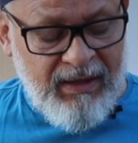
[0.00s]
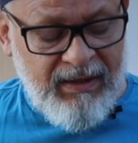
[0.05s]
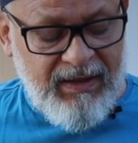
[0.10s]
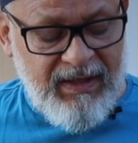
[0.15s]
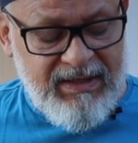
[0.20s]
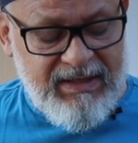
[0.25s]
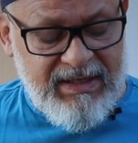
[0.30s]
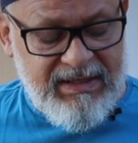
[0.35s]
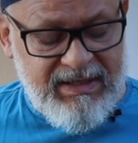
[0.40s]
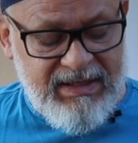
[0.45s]

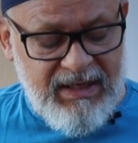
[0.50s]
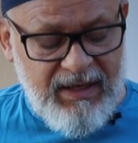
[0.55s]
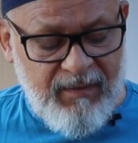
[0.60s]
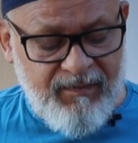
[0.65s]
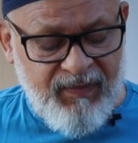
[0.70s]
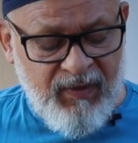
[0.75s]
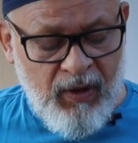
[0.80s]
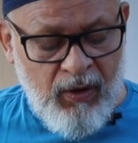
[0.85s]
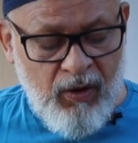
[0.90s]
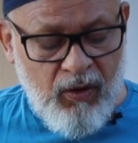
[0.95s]
Diz assim:
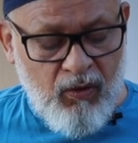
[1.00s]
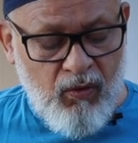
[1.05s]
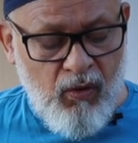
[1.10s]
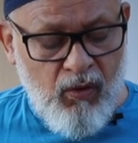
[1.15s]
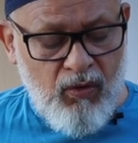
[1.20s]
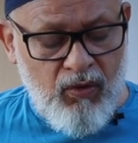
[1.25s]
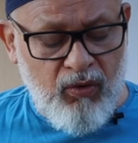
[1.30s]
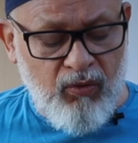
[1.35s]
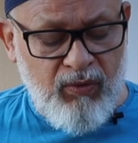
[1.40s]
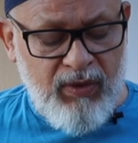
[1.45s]

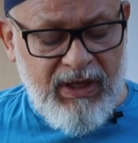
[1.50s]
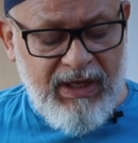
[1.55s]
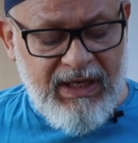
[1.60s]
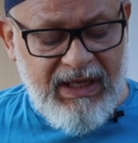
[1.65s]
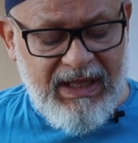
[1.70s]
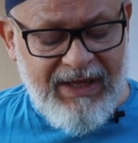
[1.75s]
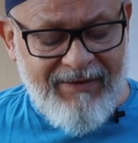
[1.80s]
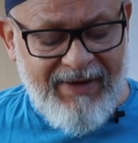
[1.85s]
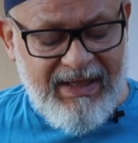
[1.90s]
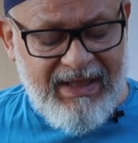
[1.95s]
Concluí
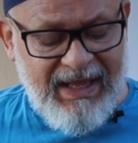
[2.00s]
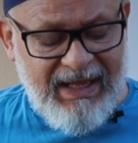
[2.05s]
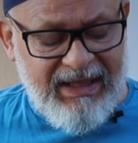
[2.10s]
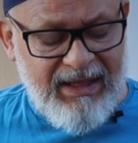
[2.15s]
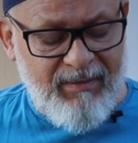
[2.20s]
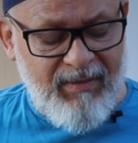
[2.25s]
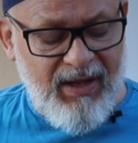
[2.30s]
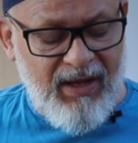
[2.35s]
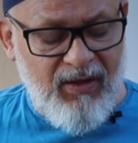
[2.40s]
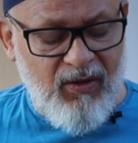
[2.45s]
que não há
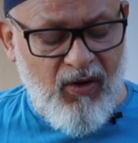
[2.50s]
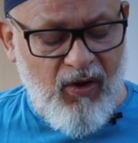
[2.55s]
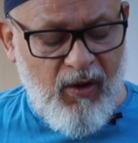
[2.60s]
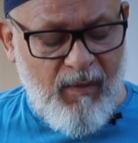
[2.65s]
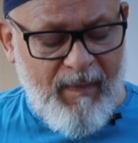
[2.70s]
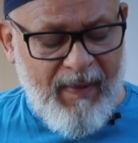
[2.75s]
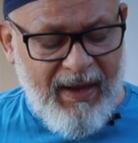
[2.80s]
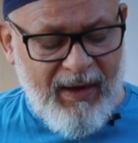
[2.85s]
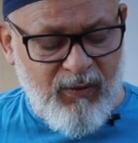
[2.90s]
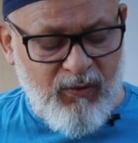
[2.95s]
nada
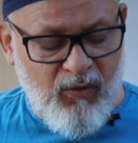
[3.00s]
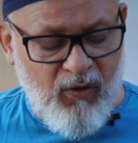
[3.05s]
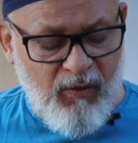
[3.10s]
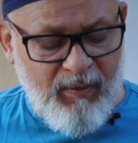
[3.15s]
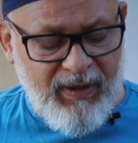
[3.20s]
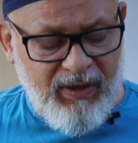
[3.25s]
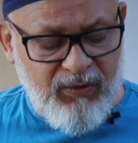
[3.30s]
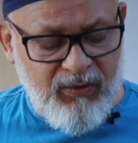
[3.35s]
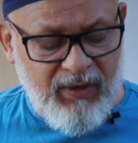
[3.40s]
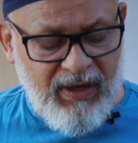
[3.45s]
melhor para o
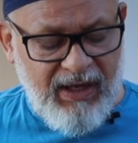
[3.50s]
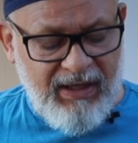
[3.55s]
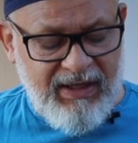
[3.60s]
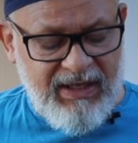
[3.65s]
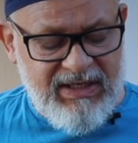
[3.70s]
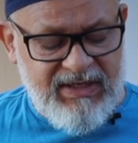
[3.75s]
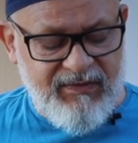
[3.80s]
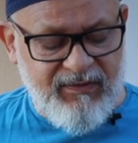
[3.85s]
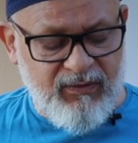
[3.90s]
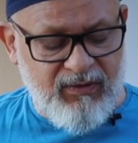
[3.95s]
homem do que
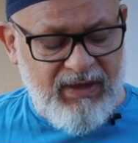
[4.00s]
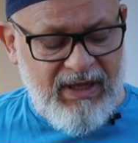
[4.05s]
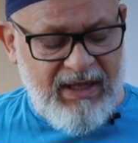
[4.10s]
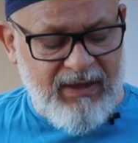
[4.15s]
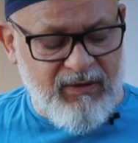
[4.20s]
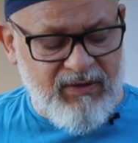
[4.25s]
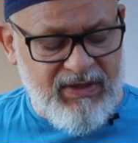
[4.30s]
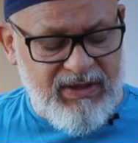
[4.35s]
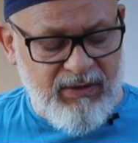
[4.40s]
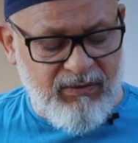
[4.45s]
desfrutar
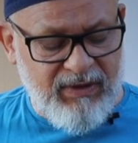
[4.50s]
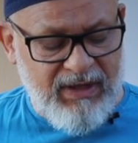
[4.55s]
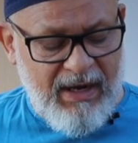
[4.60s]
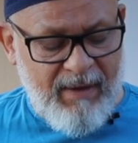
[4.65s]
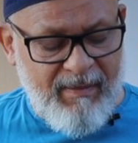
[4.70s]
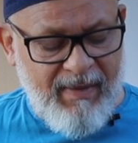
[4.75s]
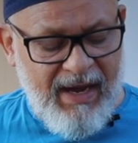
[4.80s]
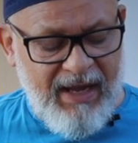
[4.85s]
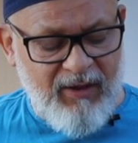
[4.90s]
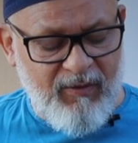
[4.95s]
do seu
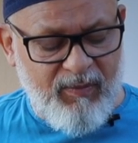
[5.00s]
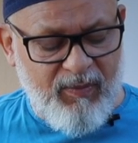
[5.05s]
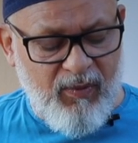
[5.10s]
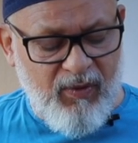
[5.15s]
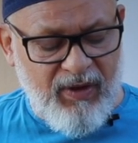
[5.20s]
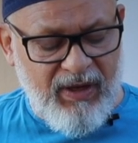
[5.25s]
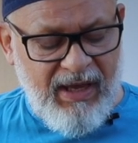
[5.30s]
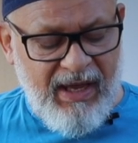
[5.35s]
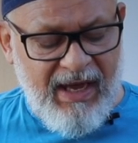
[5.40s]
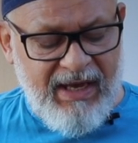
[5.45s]
trabalho,
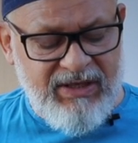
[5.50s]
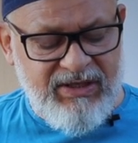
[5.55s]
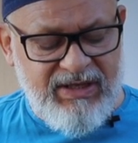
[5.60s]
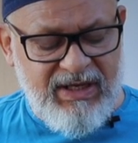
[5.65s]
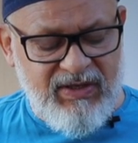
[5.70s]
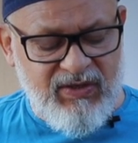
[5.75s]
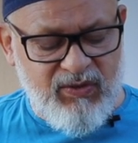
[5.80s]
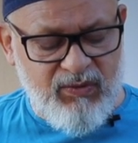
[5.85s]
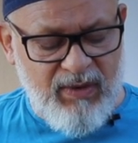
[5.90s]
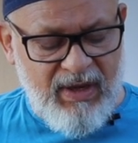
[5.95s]
porque
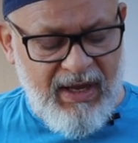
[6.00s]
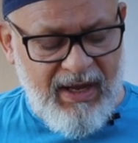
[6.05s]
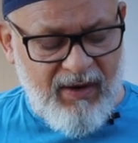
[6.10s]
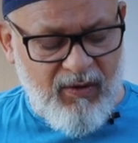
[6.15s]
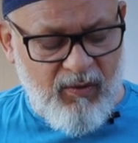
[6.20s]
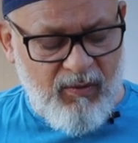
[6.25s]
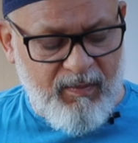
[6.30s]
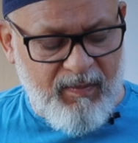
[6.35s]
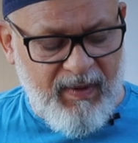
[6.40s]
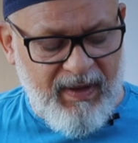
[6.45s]
esta é sua
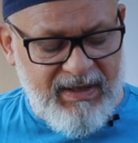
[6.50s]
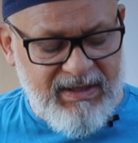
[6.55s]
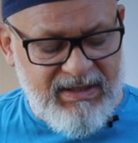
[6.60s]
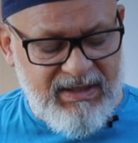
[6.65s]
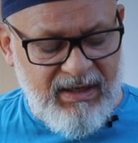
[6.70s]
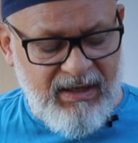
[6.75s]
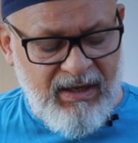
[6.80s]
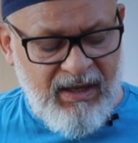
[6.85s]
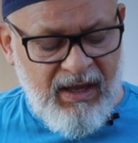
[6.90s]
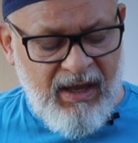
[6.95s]

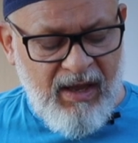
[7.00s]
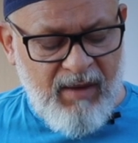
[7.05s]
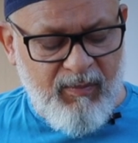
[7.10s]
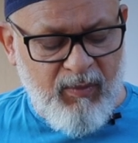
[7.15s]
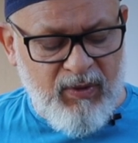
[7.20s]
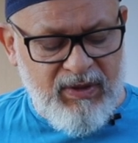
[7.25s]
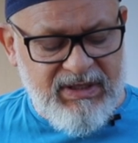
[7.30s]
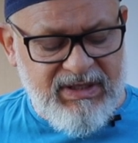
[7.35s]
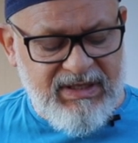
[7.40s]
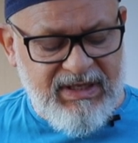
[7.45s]
recompensa.
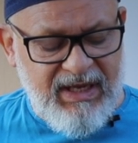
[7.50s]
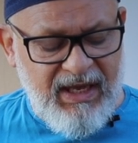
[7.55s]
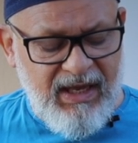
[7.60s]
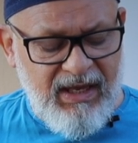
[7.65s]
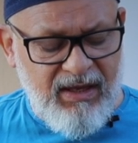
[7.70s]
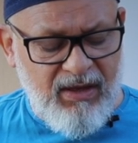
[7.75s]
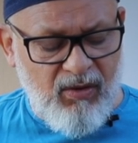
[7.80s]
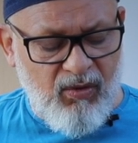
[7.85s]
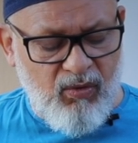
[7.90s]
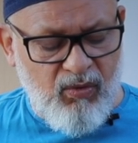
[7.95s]
Pois
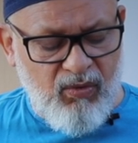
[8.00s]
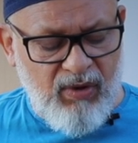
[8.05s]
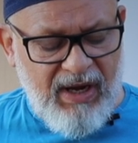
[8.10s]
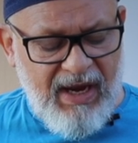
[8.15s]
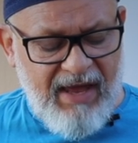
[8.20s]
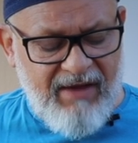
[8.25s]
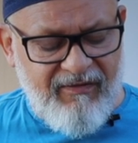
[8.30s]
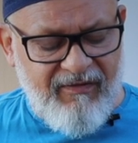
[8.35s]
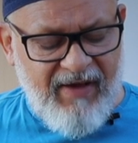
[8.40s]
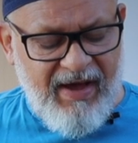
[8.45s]
quem o
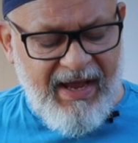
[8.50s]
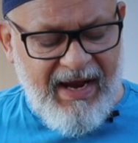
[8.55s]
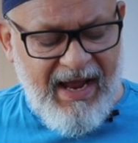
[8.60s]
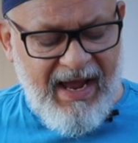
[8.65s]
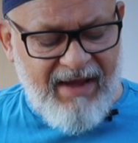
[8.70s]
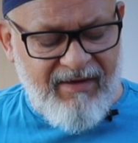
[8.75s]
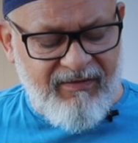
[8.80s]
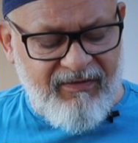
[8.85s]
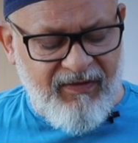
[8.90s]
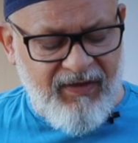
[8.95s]

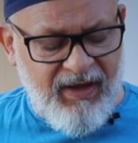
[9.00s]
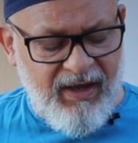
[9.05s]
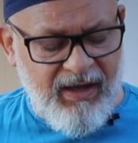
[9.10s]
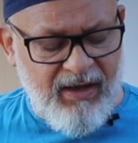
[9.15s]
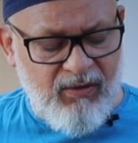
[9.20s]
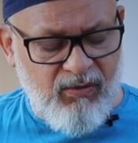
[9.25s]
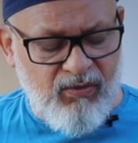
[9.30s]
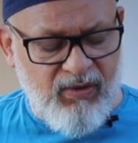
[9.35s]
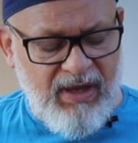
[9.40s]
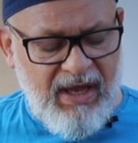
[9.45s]
levará a
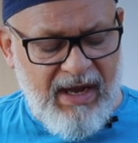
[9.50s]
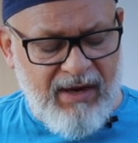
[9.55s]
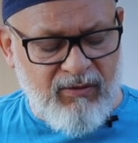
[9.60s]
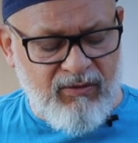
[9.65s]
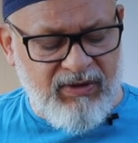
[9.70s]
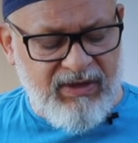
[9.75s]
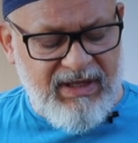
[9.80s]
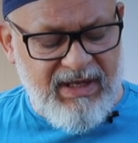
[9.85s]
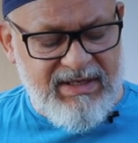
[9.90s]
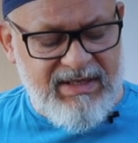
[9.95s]
ver o que
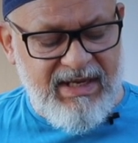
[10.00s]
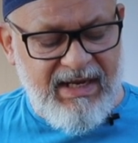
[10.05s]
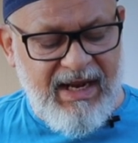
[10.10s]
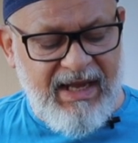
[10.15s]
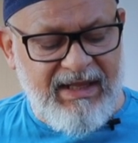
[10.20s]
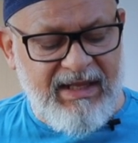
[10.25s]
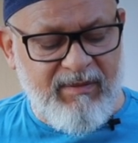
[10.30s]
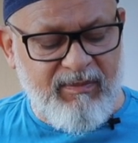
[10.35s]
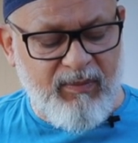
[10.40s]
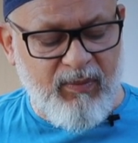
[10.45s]

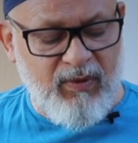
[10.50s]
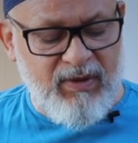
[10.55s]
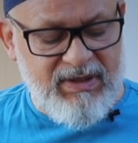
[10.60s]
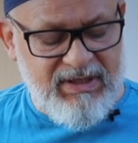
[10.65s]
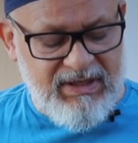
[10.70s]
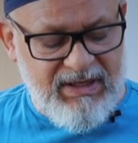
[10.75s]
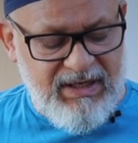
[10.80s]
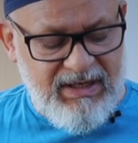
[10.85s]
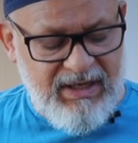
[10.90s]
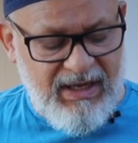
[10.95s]
acontecerá
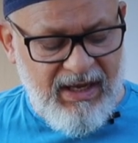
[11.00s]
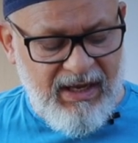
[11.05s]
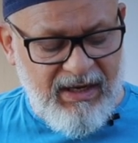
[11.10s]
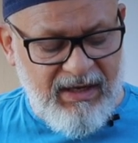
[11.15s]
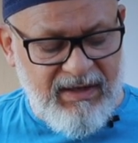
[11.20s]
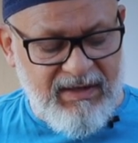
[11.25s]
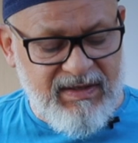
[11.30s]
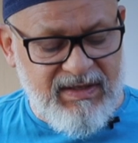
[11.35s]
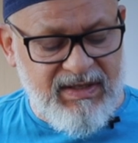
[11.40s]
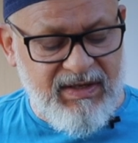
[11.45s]
depois que
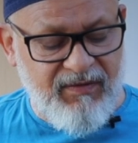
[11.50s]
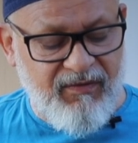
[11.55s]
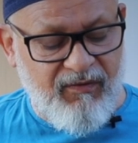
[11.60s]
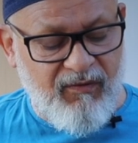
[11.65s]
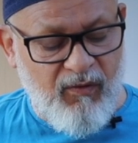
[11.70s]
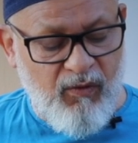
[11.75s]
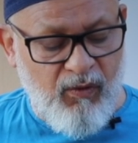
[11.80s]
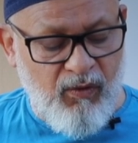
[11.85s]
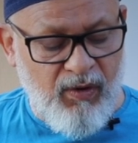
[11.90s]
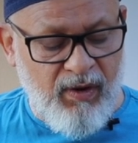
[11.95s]
ele se
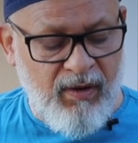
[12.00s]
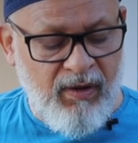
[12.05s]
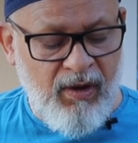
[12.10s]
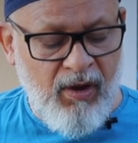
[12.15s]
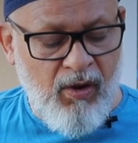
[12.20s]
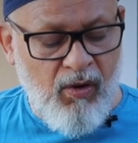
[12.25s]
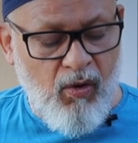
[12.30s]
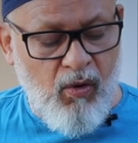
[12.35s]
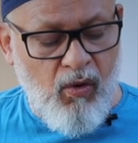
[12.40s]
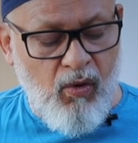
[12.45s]
for?
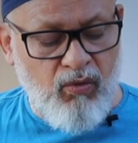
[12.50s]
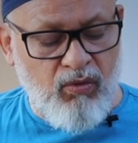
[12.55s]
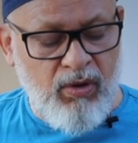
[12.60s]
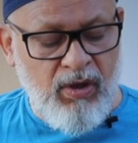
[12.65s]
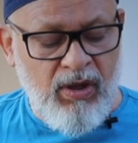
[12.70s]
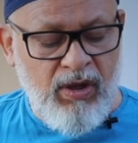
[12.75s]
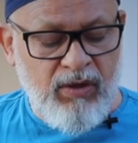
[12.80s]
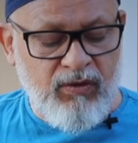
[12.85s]
Ou